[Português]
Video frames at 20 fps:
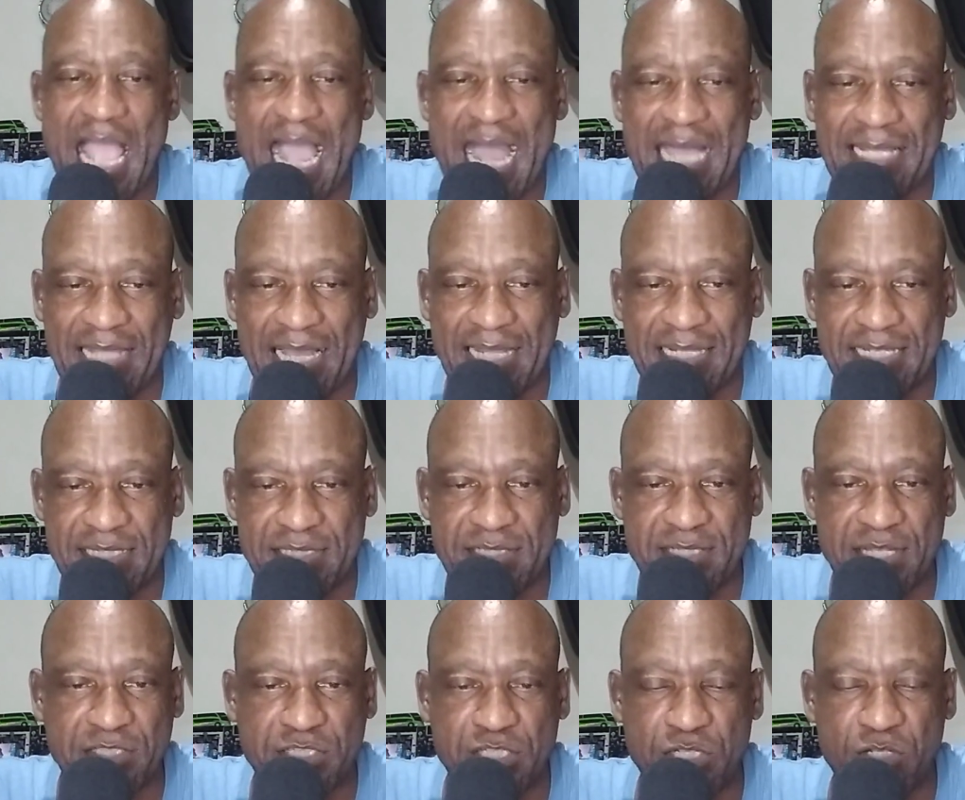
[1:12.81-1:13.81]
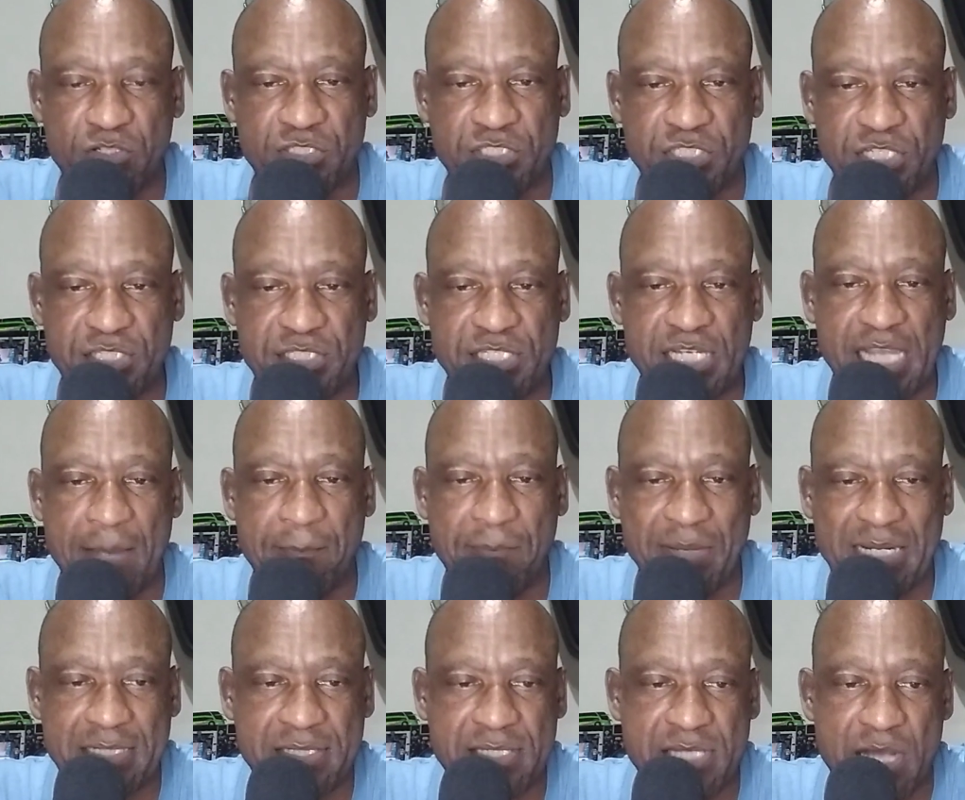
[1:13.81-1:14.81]
Analista de logística
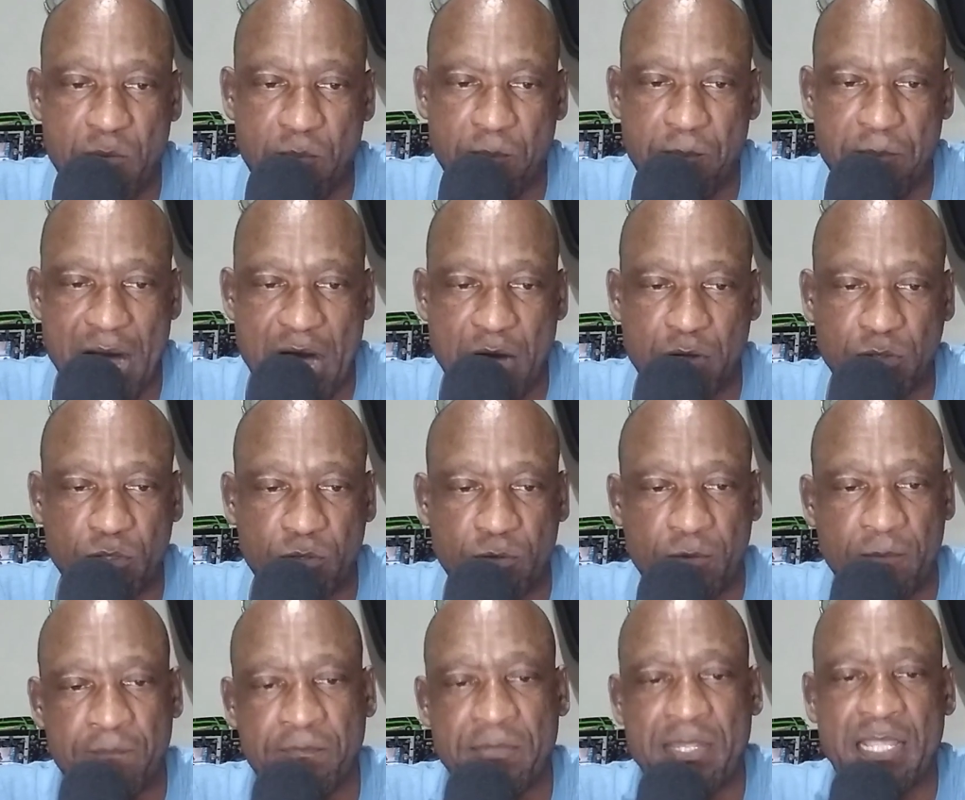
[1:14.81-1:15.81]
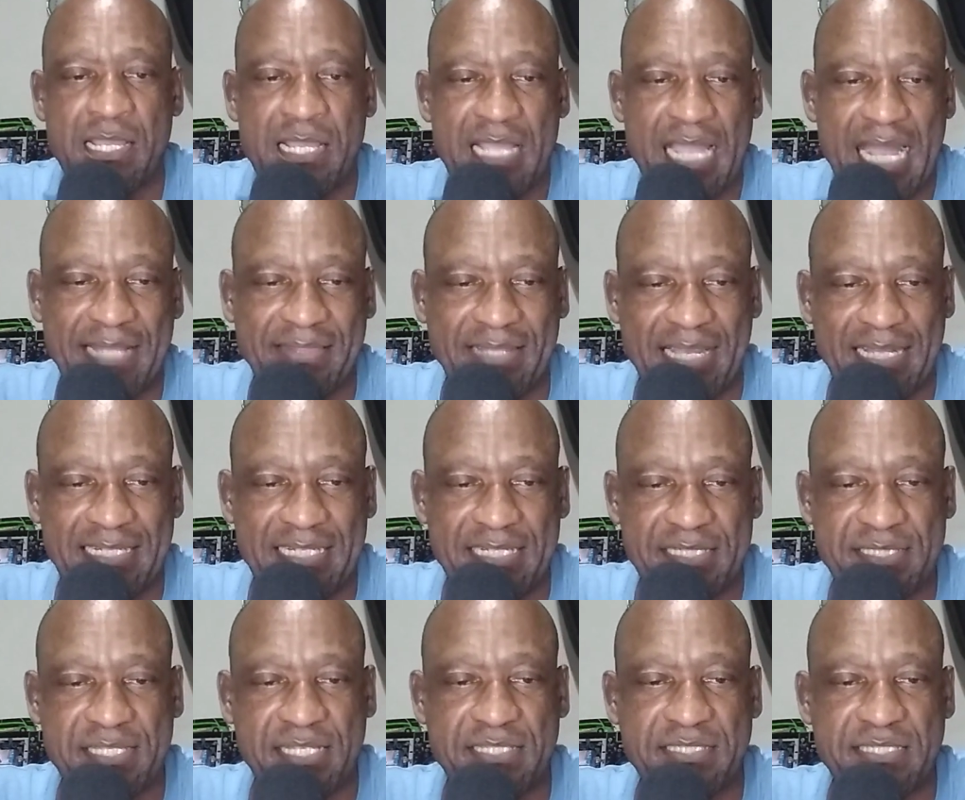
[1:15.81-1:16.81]
para São Paulo,
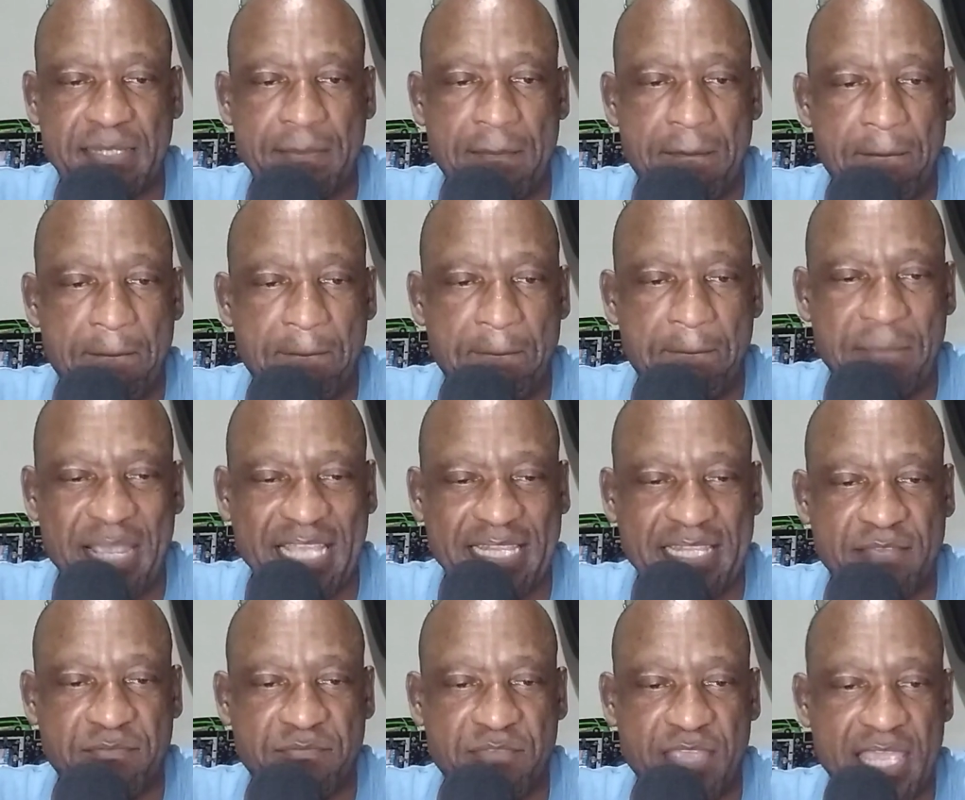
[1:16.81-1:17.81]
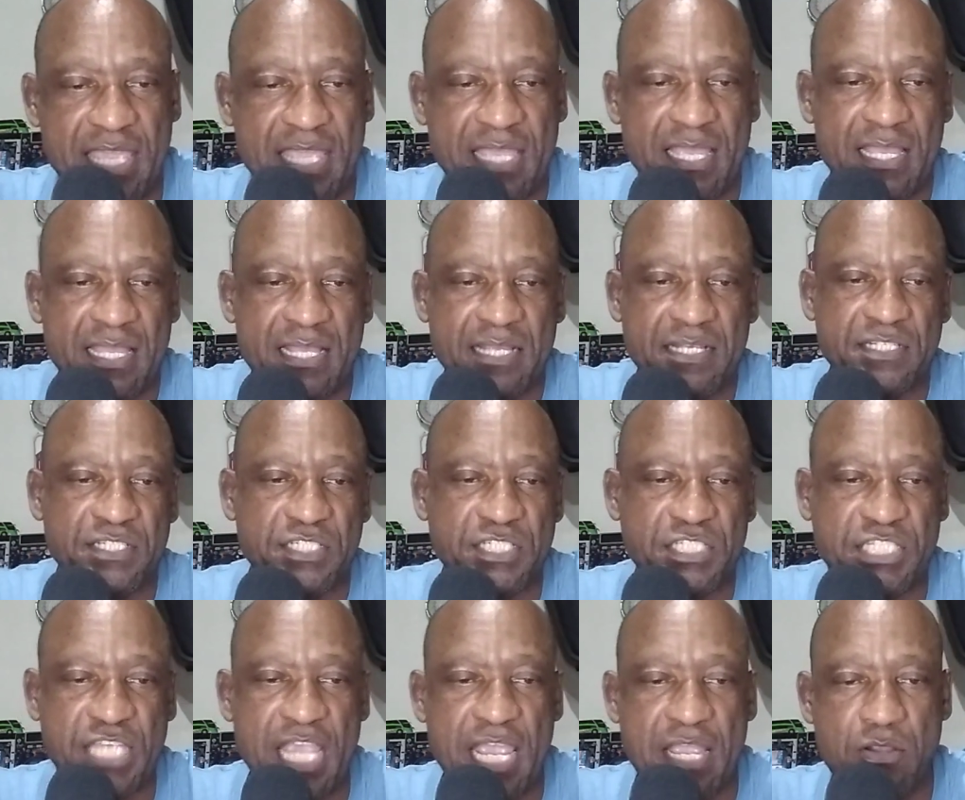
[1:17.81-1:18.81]
analista de PDV,
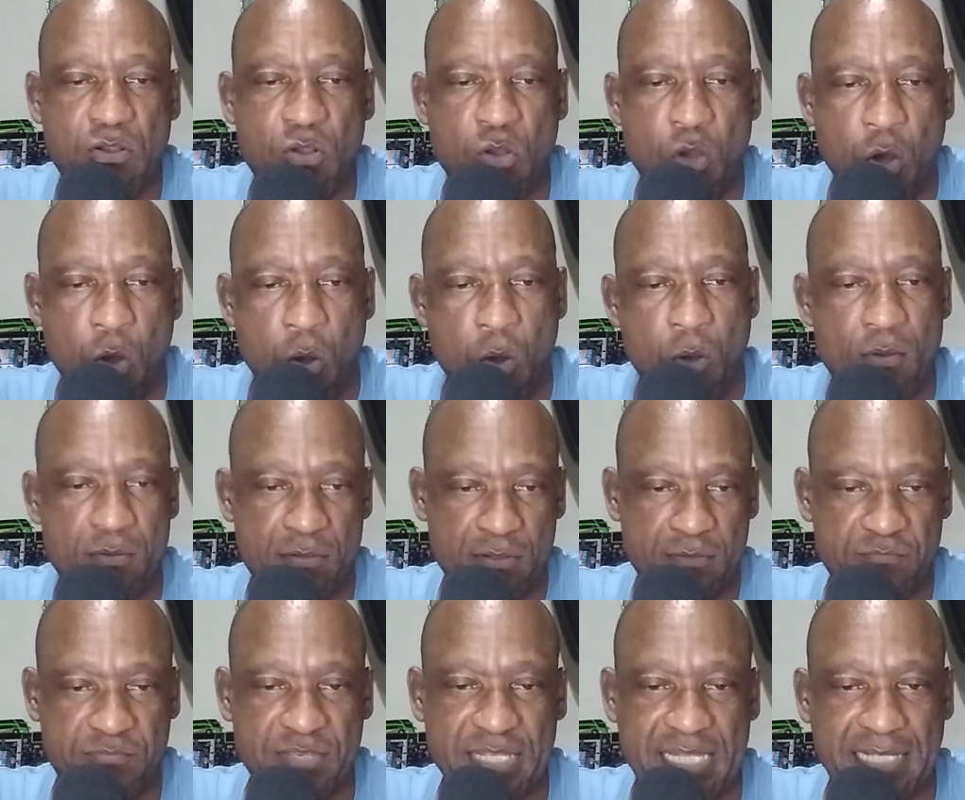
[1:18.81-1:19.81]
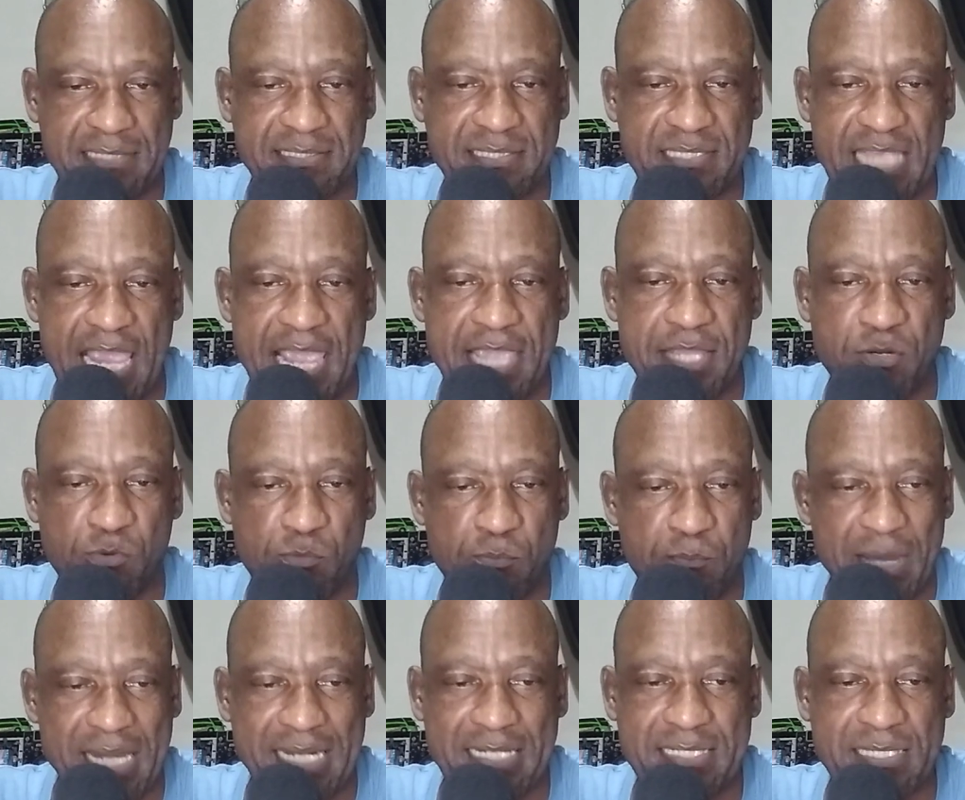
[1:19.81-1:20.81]
Genco, financeiro
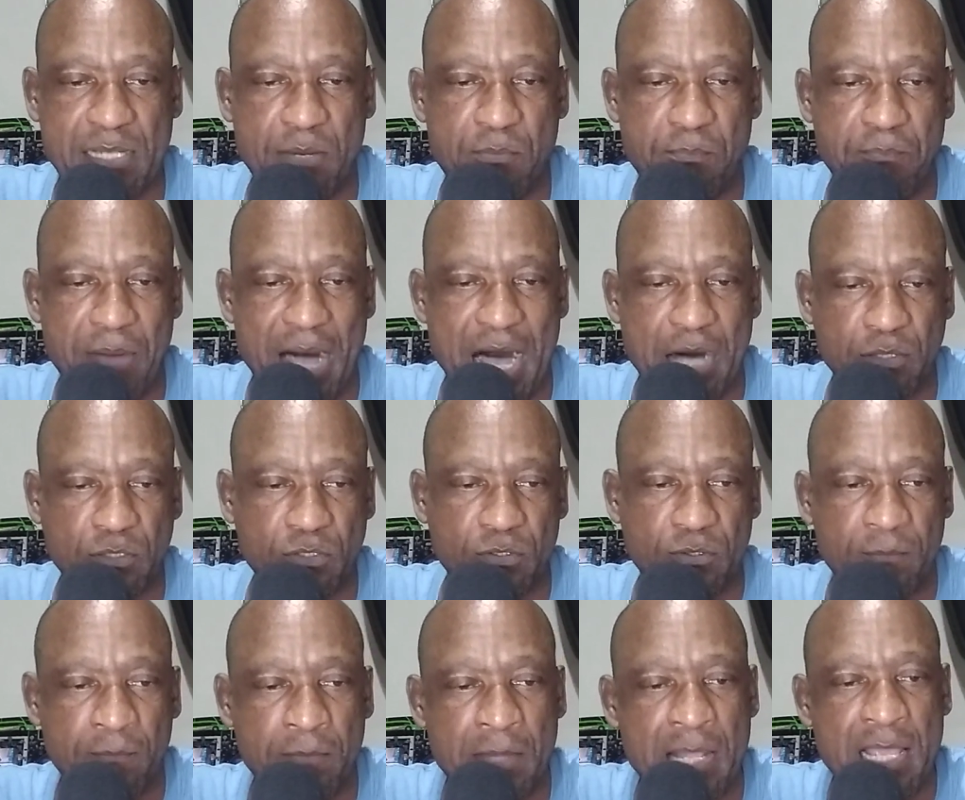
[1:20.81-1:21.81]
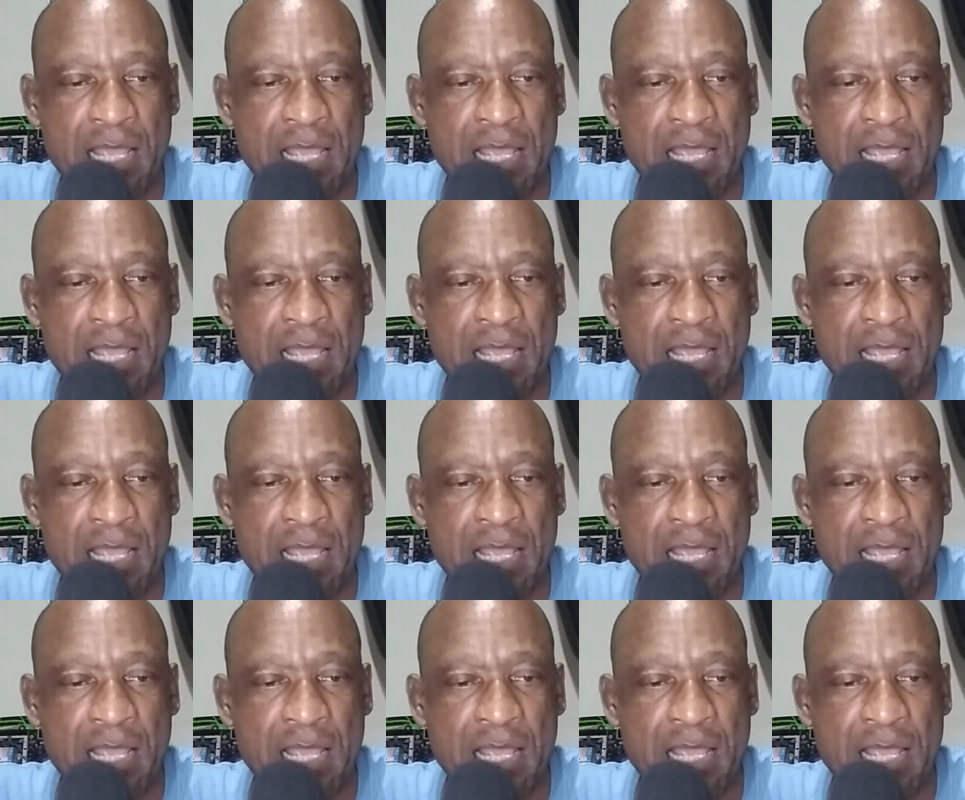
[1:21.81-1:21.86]
para São Paulo,